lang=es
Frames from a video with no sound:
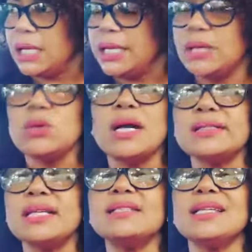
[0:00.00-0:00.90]
El lugar
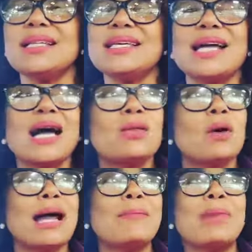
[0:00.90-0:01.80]
se ha
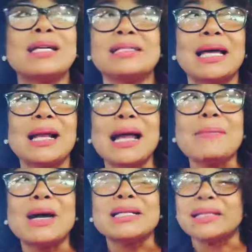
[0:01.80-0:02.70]
dedicado a, embasar, a
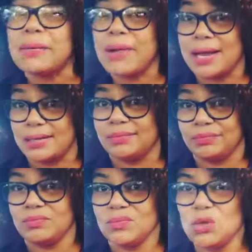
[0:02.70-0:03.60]
embalsamar,
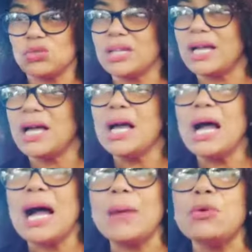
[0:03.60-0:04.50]
o sea,
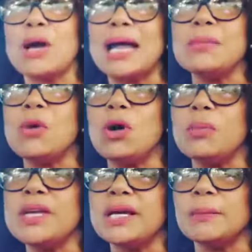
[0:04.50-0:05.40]
a buscar
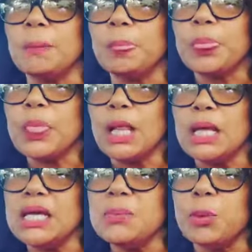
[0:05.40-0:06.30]
momia
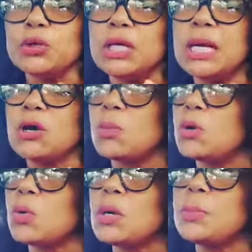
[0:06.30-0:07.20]
y ponerla
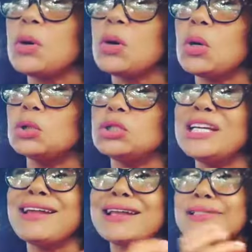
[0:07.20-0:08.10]
como cuerpo hot
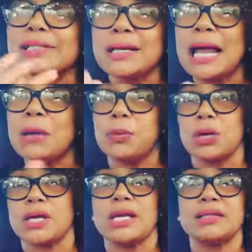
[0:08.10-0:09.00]
y reciclar,
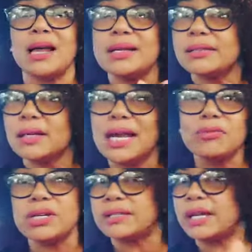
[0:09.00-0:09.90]
porque ella está
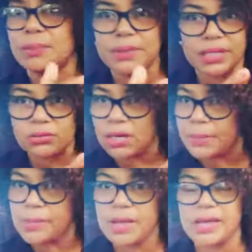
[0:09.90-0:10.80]
reciclando, ella está repitiendo la
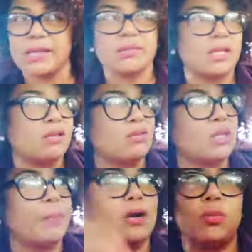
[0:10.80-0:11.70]
misma gente,
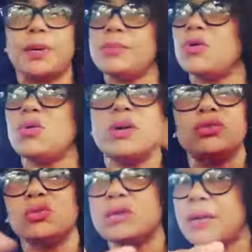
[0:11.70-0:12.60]
yéndose para los premios
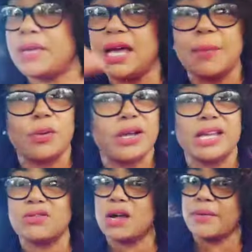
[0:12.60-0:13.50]
Juventud, una vieja, porque
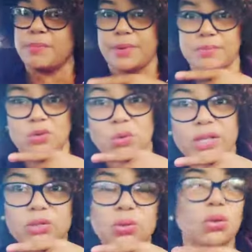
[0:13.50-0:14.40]
ella no cabe en premios
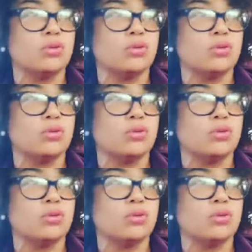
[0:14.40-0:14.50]
Juventud